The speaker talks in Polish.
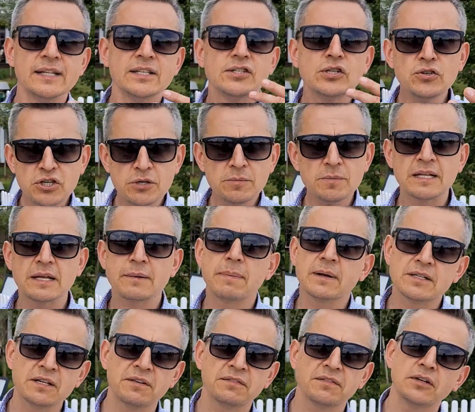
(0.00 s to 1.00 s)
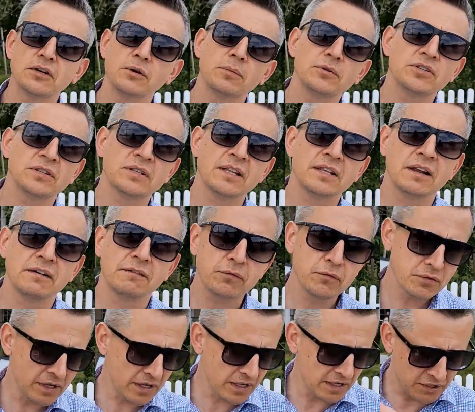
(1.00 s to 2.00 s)
Co Ciebie najbardziej w tej robocie
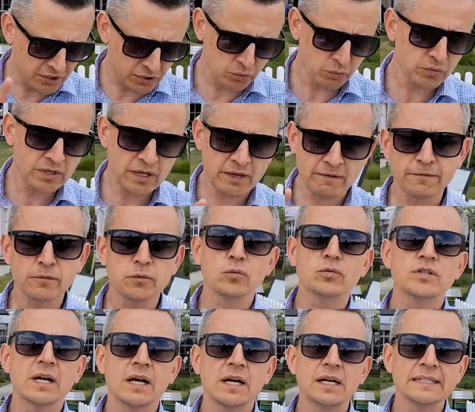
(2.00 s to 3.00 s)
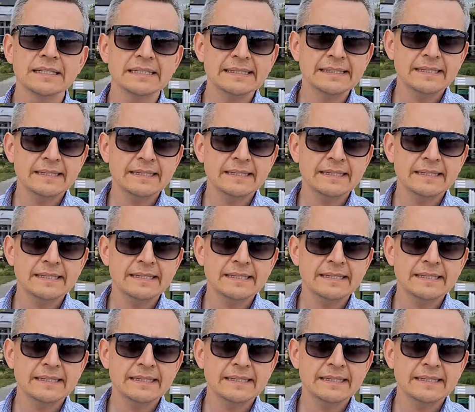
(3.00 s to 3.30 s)
denerwuje, irytuje, wkurza?